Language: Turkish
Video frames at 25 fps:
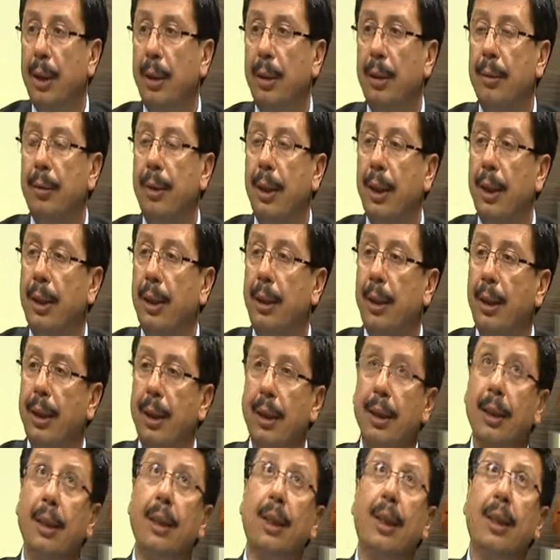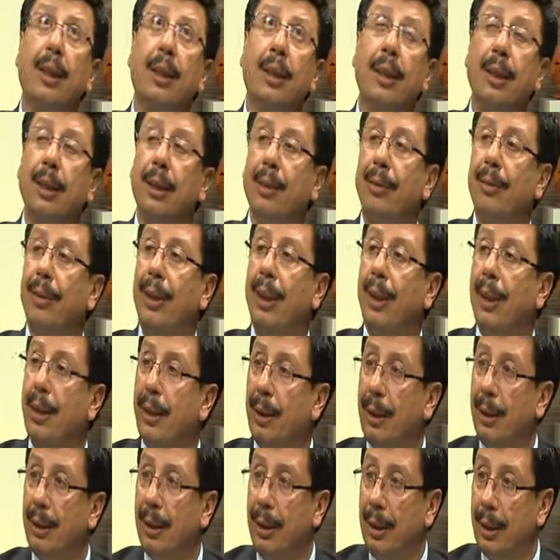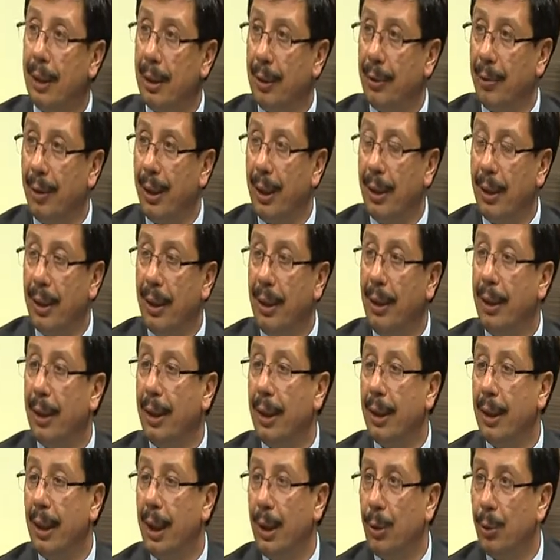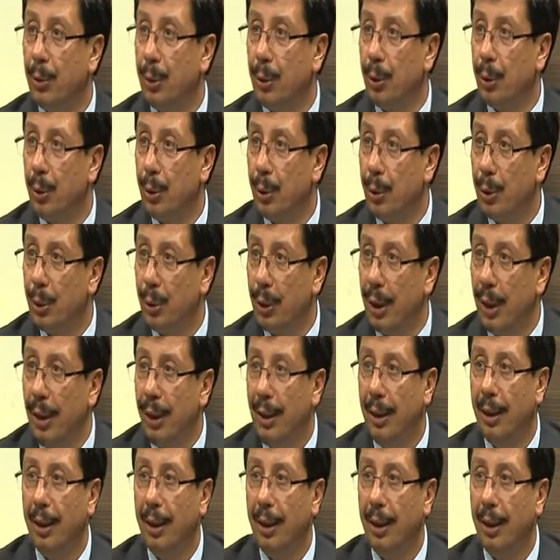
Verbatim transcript: ve ne kadar irtifak, irtifada, ne kadar uzun süre